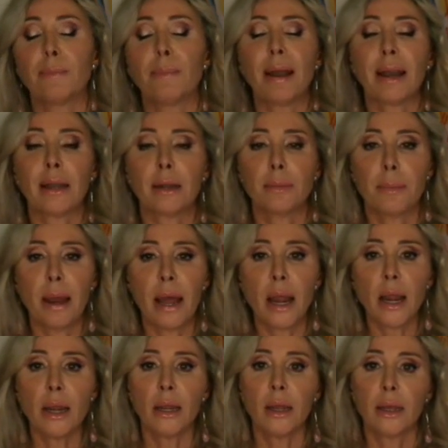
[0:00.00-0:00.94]
Pagan
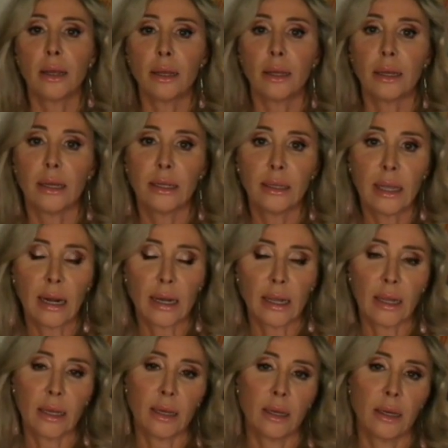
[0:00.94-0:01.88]
mal y
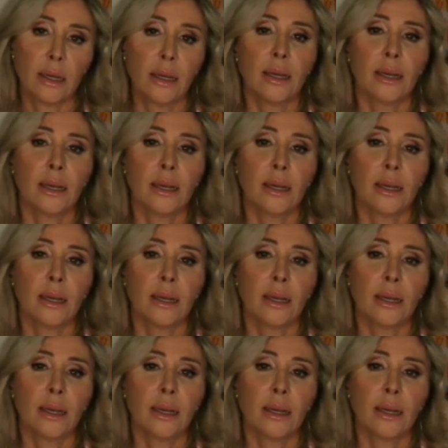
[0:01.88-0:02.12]
tarde.